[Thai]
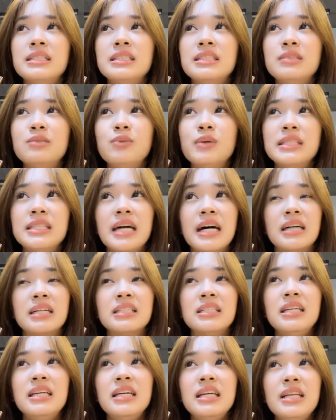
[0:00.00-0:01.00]
ว่าจาก
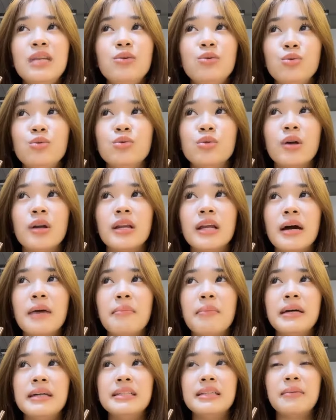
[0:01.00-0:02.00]
ที่ที่หนูอยู่ตอนเนี้ย ไป
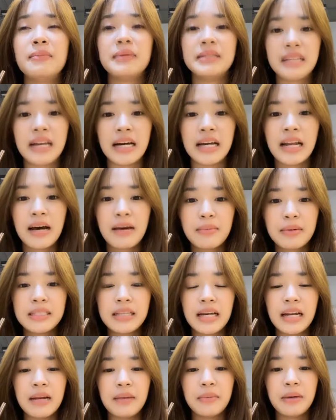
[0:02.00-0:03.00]
ธรรมศาสตร์ท่าประจัน
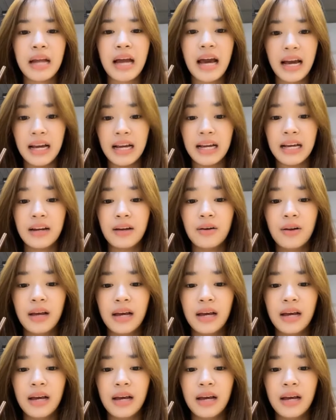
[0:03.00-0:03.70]
น่ยมันห่างกันเท่าไหร่